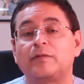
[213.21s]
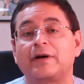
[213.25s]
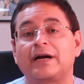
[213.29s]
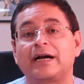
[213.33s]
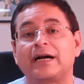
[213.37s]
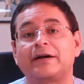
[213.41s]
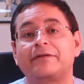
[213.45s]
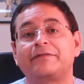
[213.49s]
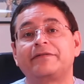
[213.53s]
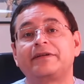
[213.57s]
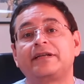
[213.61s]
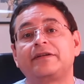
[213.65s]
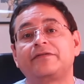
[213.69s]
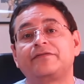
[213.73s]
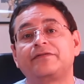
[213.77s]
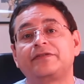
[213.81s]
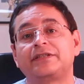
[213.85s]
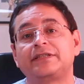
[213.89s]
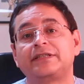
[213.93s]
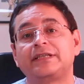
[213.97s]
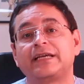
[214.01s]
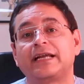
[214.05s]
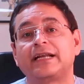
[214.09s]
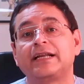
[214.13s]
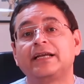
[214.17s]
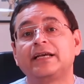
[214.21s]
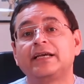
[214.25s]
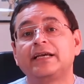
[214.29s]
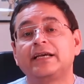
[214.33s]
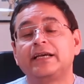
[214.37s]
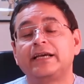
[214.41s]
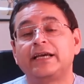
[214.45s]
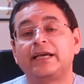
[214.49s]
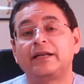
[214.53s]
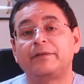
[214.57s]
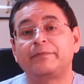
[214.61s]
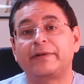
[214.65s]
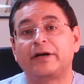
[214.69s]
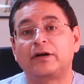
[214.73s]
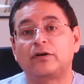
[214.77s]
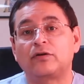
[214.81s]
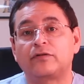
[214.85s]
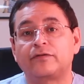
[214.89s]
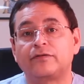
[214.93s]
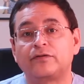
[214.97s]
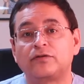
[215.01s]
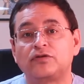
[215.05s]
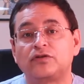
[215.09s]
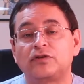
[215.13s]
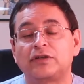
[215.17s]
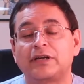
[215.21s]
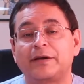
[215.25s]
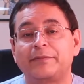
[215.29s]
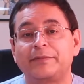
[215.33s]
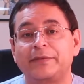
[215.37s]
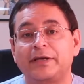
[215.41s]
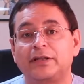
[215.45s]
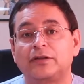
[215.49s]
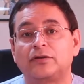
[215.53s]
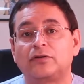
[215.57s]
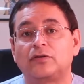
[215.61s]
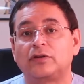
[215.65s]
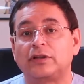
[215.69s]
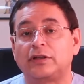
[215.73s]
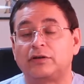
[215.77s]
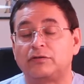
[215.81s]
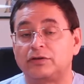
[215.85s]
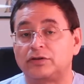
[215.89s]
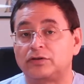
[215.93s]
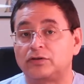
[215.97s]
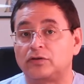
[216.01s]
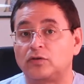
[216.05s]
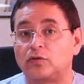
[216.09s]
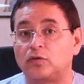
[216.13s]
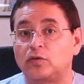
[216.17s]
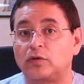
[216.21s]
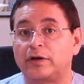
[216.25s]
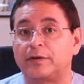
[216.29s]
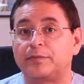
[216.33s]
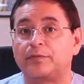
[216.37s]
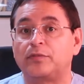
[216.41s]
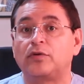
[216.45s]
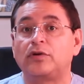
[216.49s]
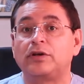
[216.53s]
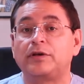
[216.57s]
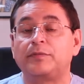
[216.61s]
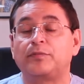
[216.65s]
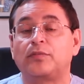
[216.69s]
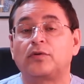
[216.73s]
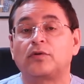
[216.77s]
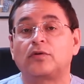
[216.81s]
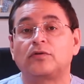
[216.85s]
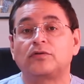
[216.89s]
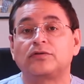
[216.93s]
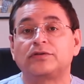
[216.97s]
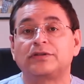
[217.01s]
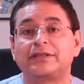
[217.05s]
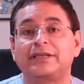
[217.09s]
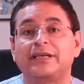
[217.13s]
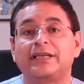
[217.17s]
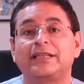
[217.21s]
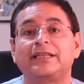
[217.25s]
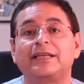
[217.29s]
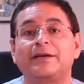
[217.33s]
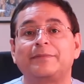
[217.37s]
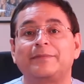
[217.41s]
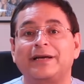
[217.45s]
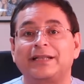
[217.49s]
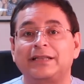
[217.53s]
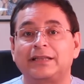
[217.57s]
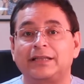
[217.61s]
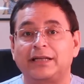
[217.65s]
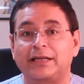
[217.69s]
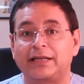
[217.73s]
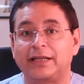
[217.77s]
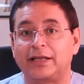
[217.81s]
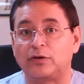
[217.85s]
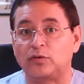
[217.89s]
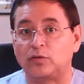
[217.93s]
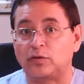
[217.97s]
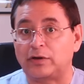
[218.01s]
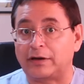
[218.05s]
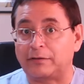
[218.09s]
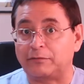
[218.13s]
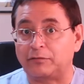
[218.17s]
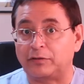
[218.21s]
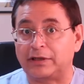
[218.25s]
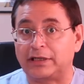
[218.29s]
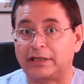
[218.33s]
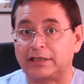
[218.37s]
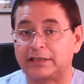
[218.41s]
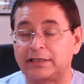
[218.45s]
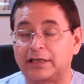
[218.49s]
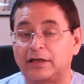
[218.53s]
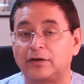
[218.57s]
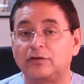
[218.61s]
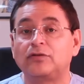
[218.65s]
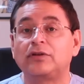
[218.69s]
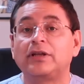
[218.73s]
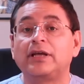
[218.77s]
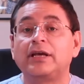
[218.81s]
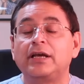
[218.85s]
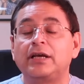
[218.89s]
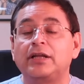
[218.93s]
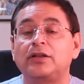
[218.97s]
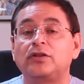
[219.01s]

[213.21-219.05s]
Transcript: van a beneficiar el mejor funcionamiento de nuestro cuerpo y por consiguiente mantener una buena salud.